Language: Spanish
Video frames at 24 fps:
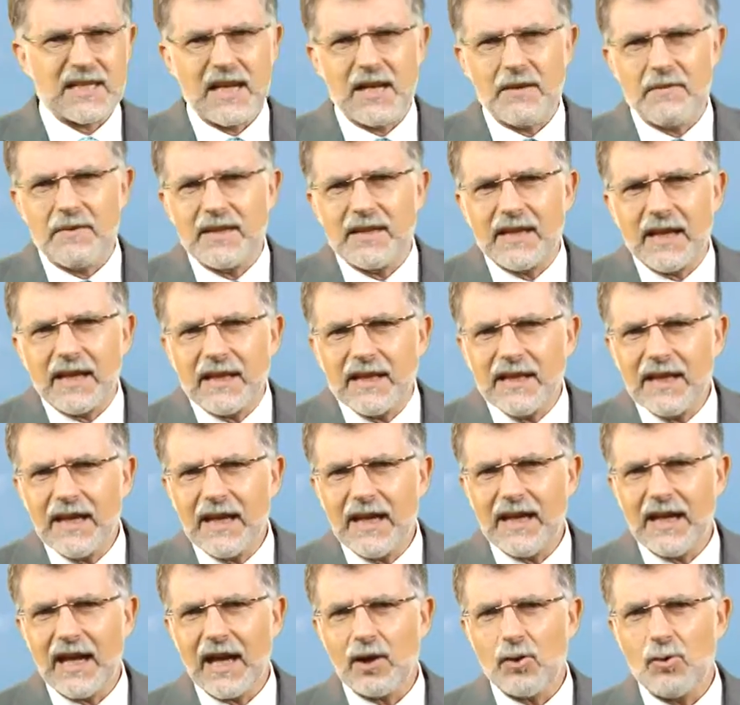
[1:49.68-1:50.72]
se
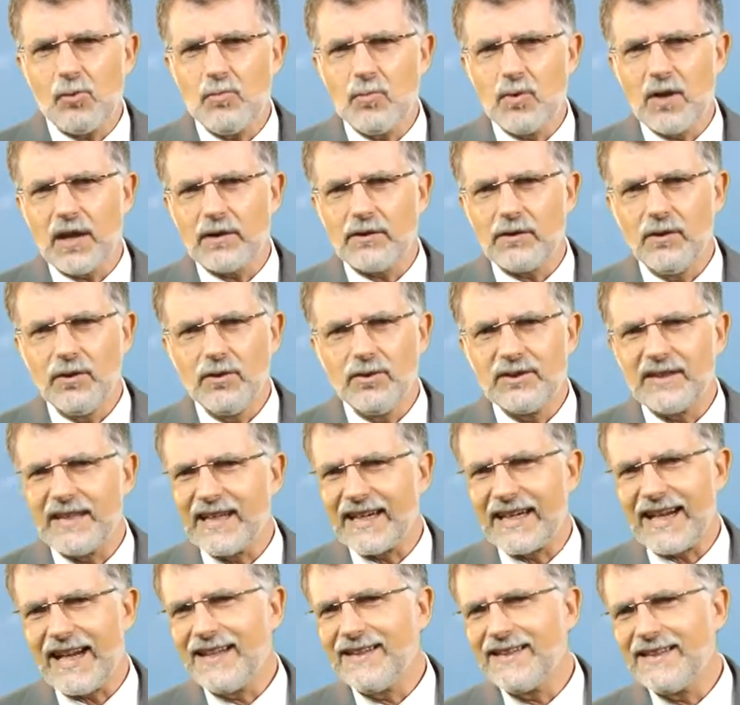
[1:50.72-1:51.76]
evitaría la acumulación
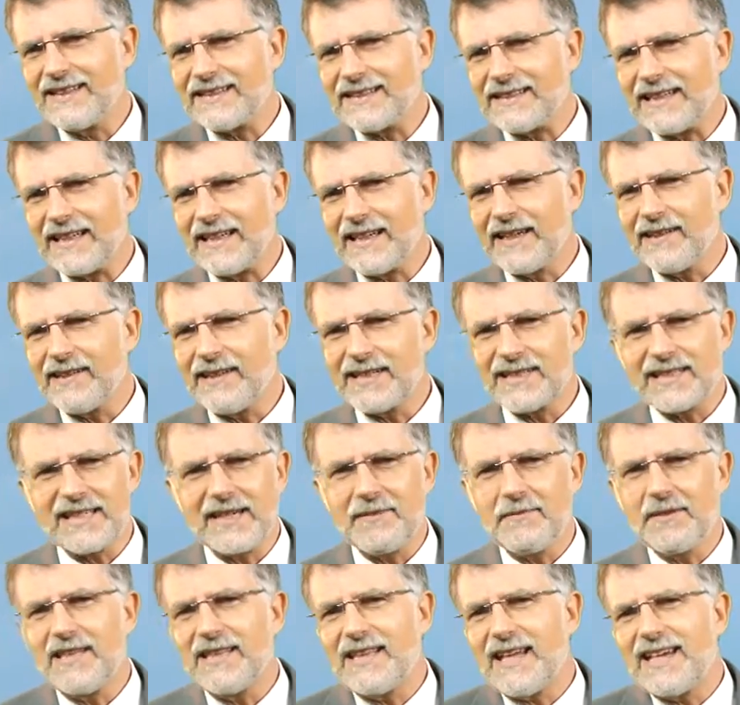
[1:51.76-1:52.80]
de grandes riquezas,
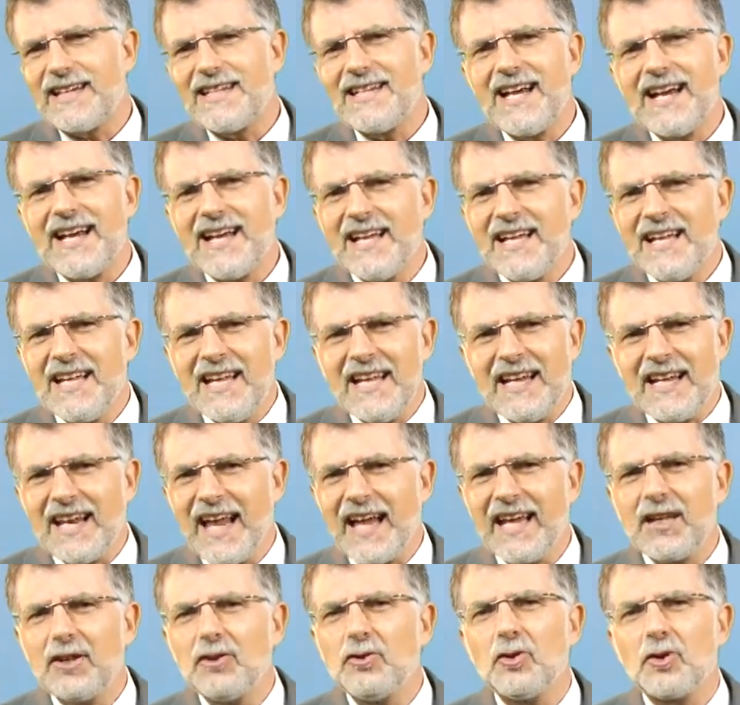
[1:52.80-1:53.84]
se evitaría
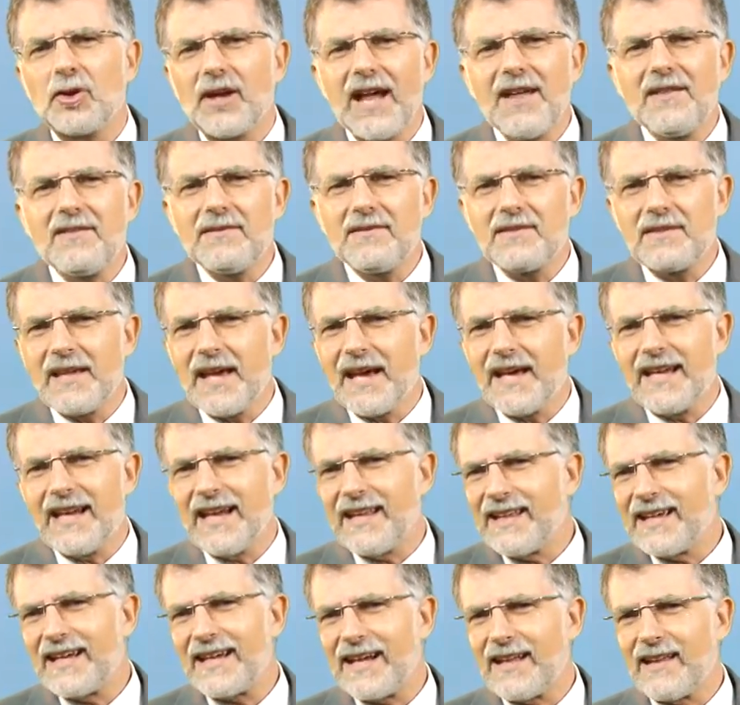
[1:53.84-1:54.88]
la ignorancia y
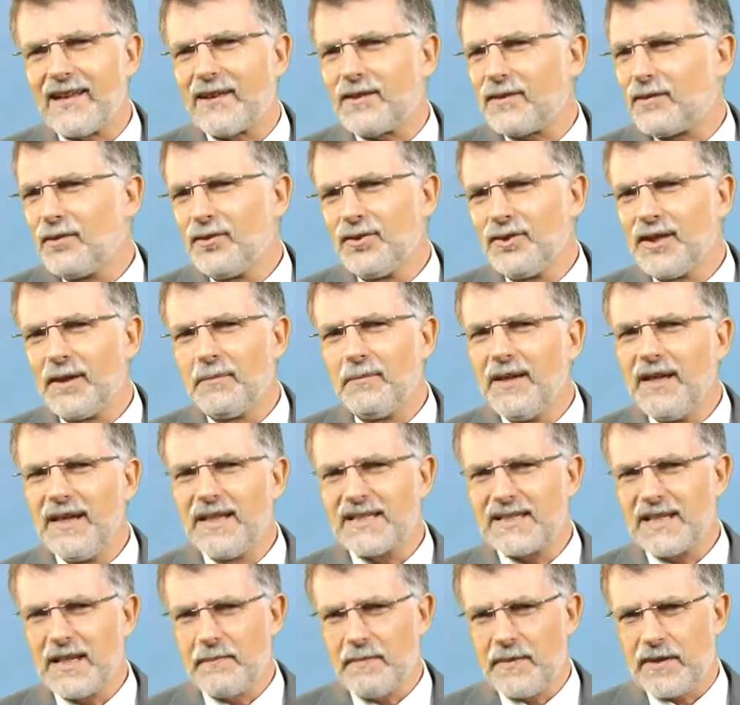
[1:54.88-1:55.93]
la degradación de
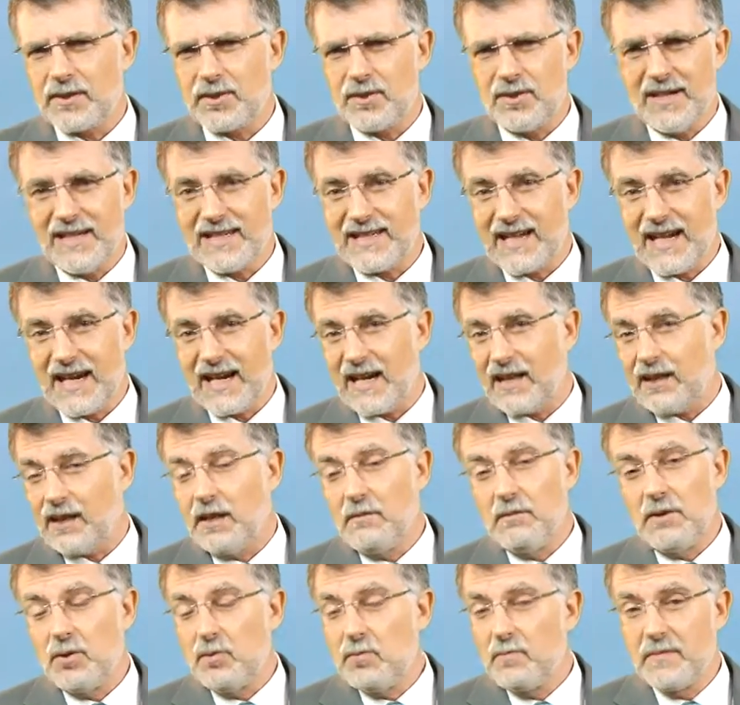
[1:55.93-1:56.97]
miles de personas que
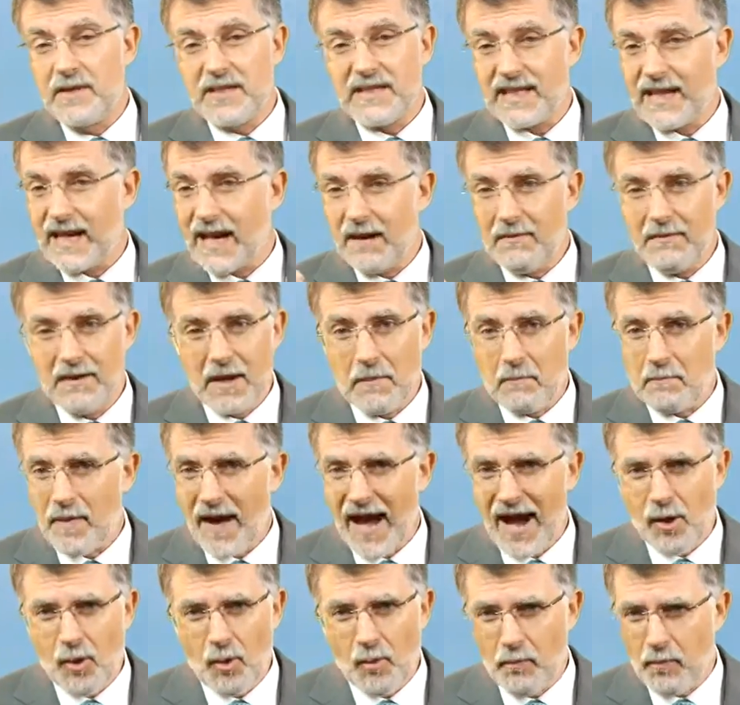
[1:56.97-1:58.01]
reciben un miserable
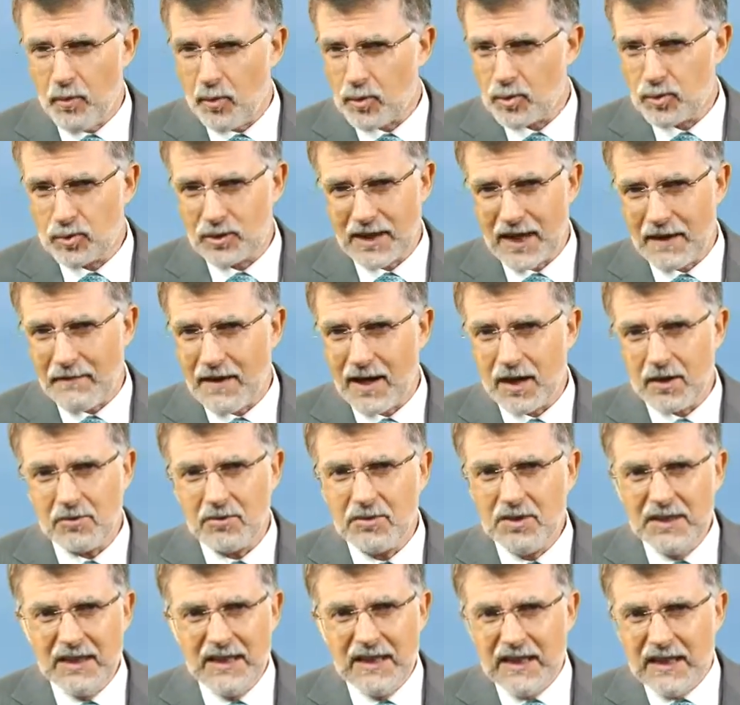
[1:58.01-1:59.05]
pago por su
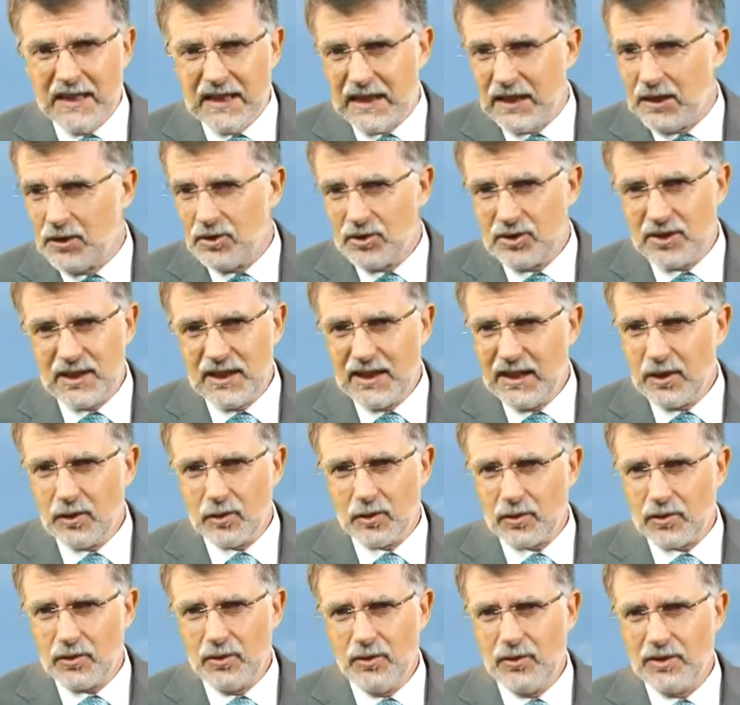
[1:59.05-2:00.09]
trabajo y no tienen
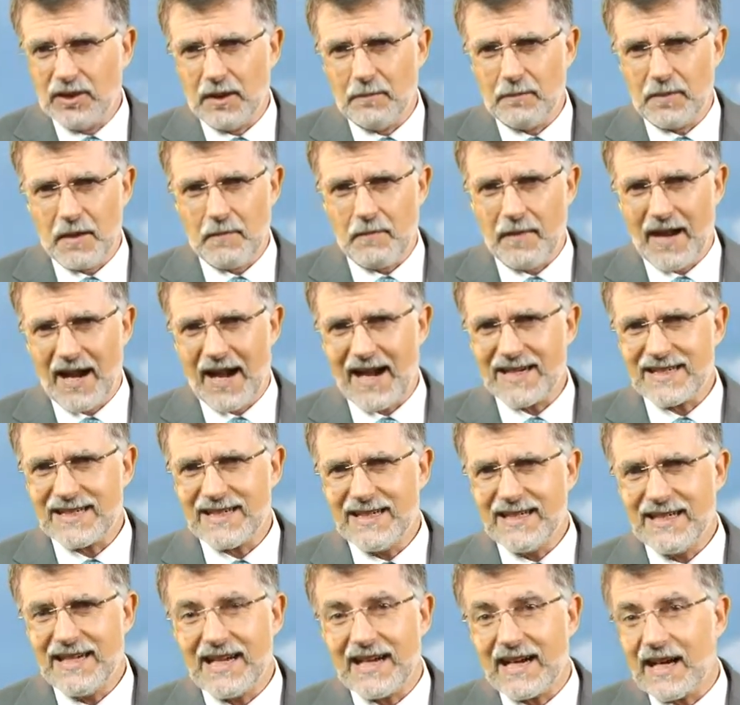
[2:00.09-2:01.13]
opción de
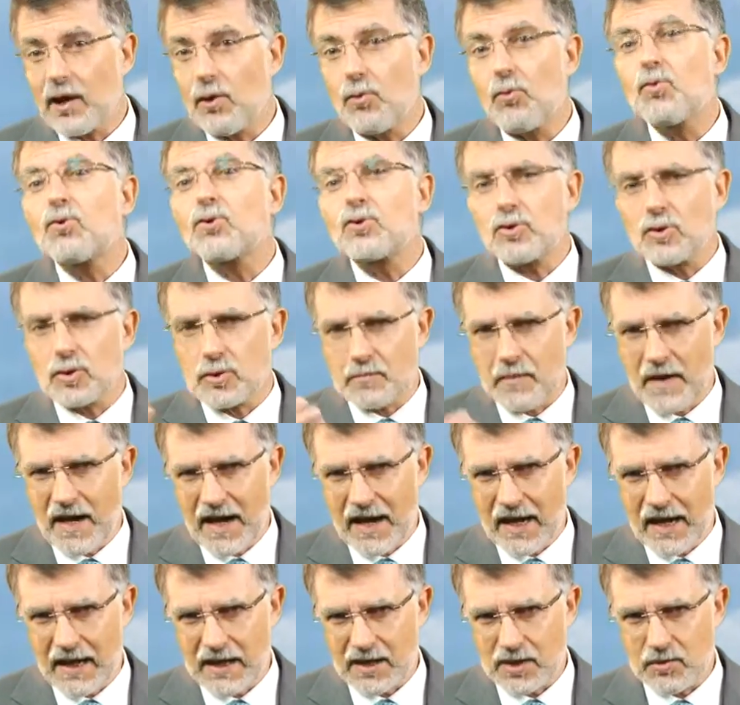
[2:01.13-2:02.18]
prepararse ni recursos
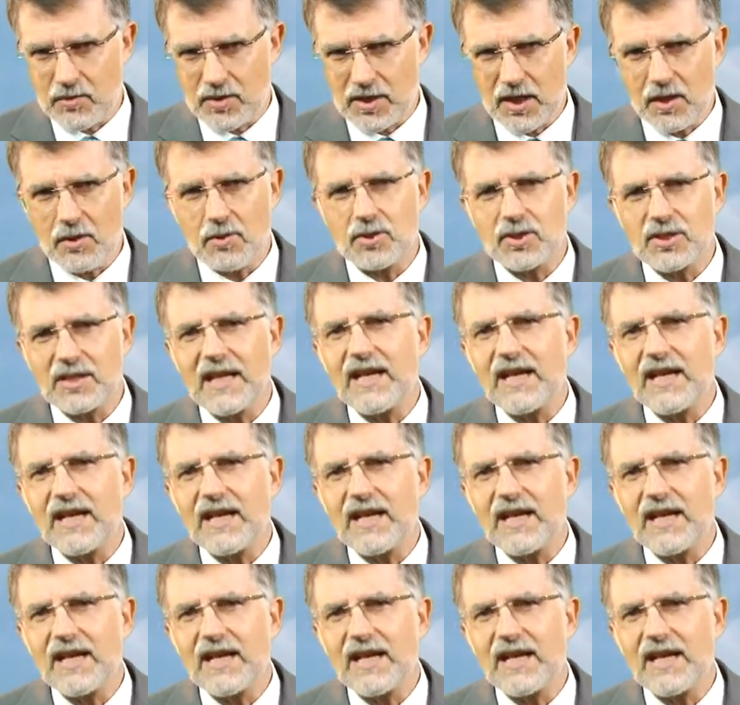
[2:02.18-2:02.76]
para que sus hijos